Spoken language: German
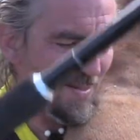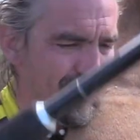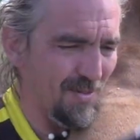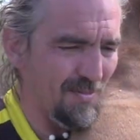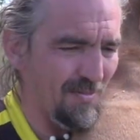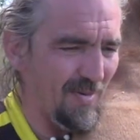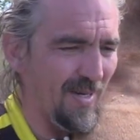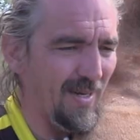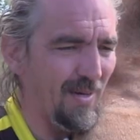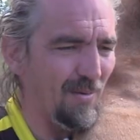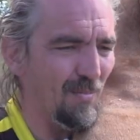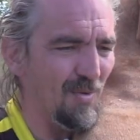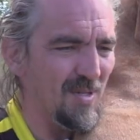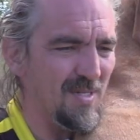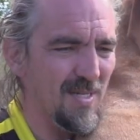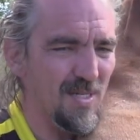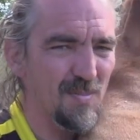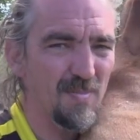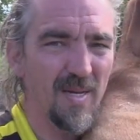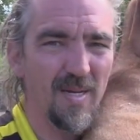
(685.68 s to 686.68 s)
So, finde ich, du
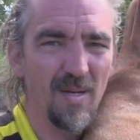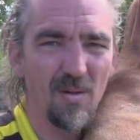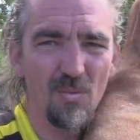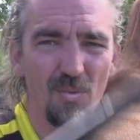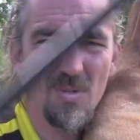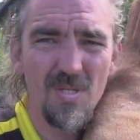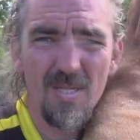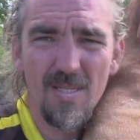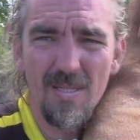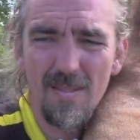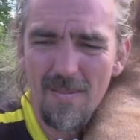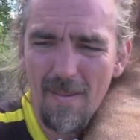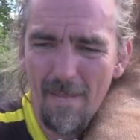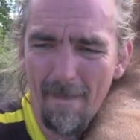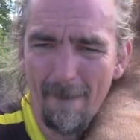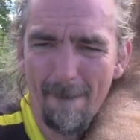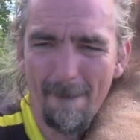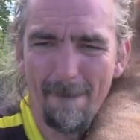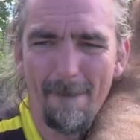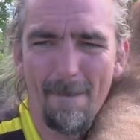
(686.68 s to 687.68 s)
musst jetzt mal hier runter.
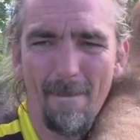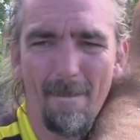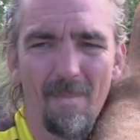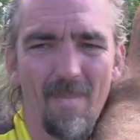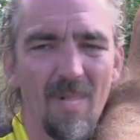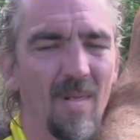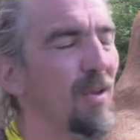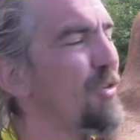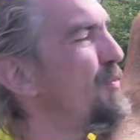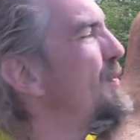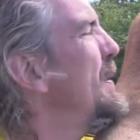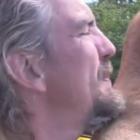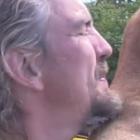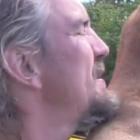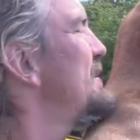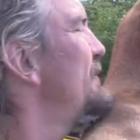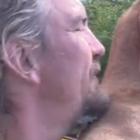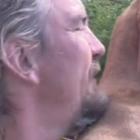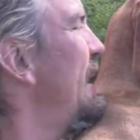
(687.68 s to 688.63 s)
Ich will ein bisschen